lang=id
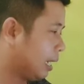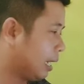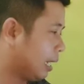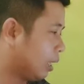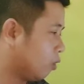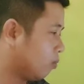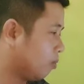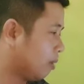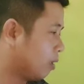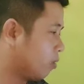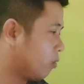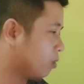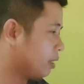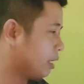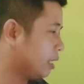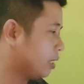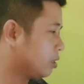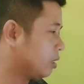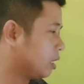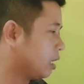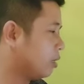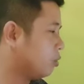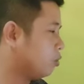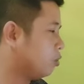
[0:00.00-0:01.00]
Lalu berikutnya
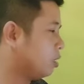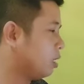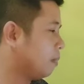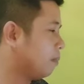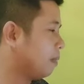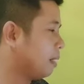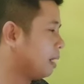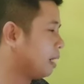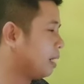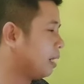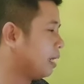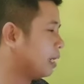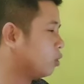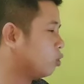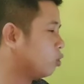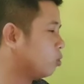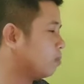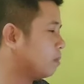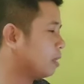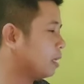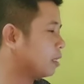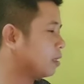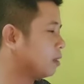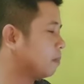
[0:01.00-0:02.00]
selanjutnya pada
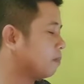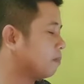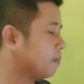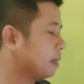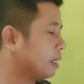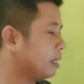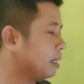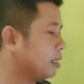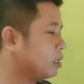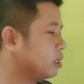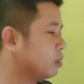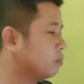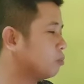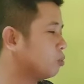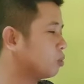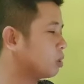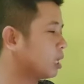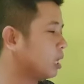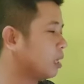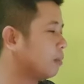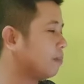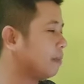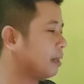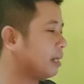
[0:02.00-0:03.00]
diktum ke tempat
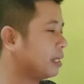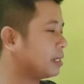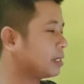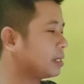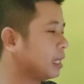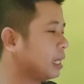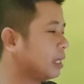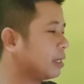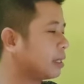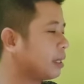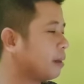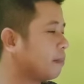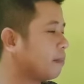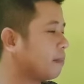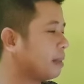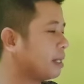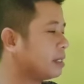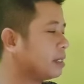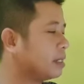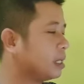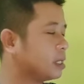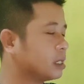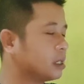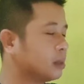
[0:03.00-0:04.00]
disebutkan pada saat
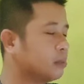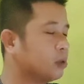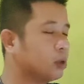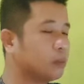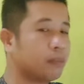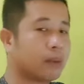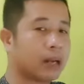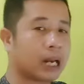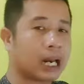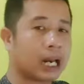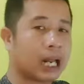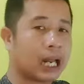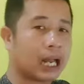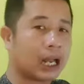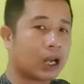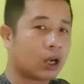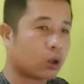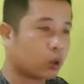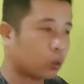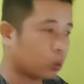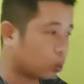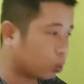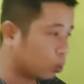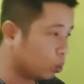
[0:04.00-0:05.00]
kepres tersebut
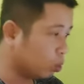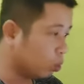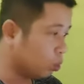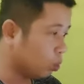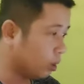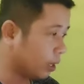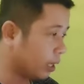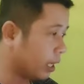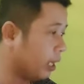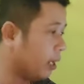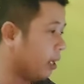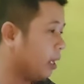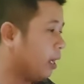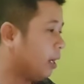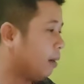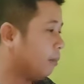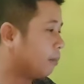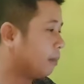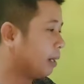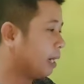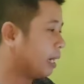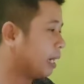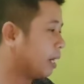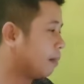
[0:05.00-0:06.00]
berlaku, ya,
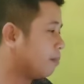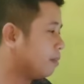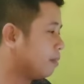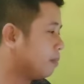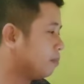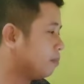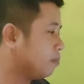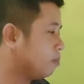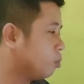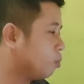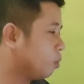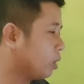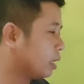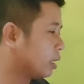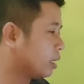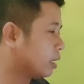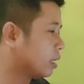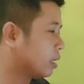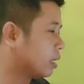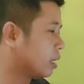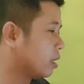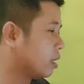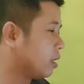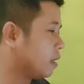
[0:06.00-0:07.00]
maka membuat
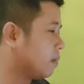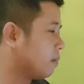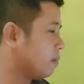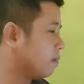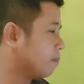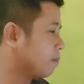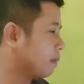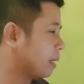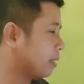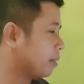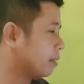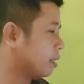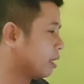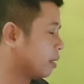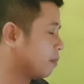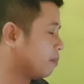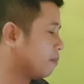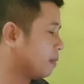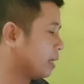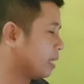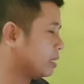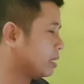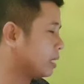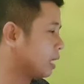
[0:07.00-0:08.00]
keempat
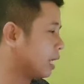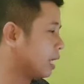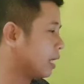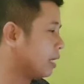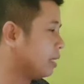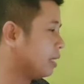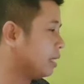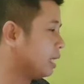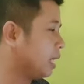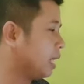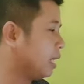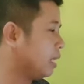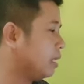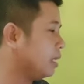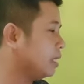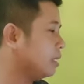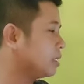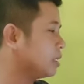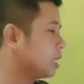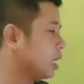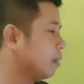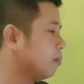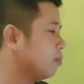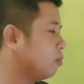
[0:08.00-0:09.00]
kepres lainnya
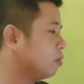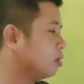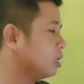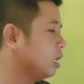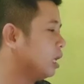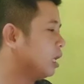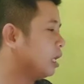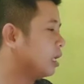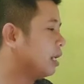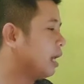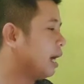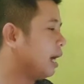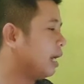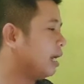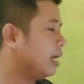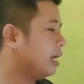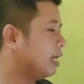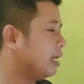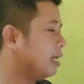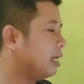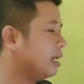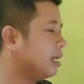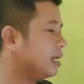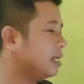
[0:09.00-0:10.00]
dicabut
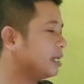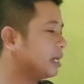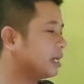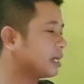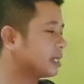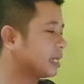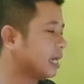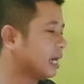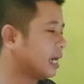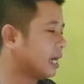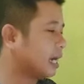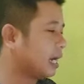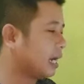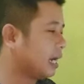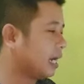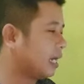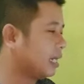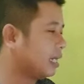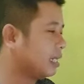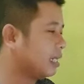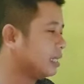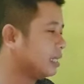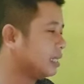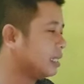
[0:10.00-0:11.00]
dan
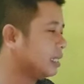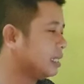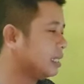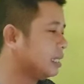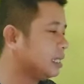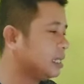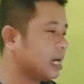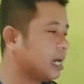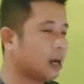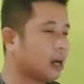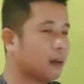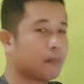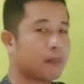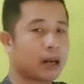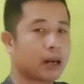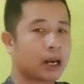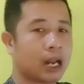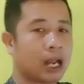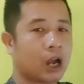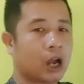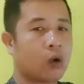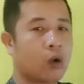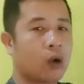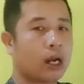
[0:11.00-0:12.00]
dinyatakan tidak
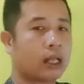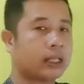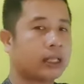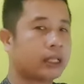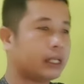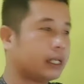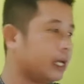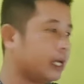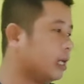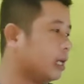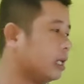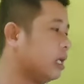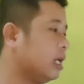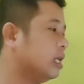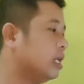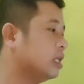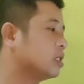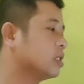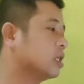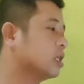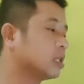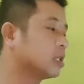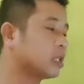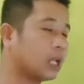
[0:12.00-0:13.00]
berlaku. Artinya
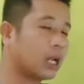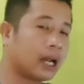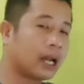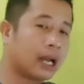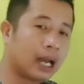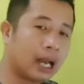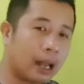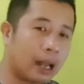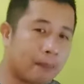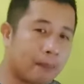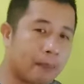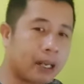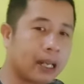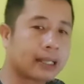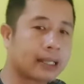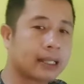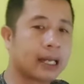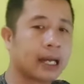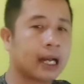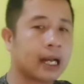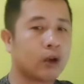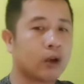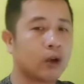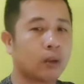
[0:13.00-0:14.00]
setelah pada
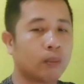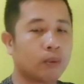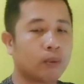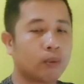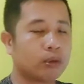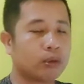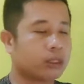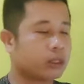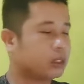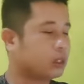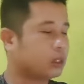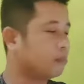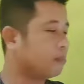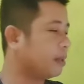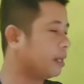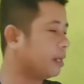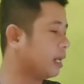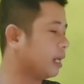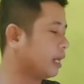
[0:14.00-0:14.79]
tanggal 29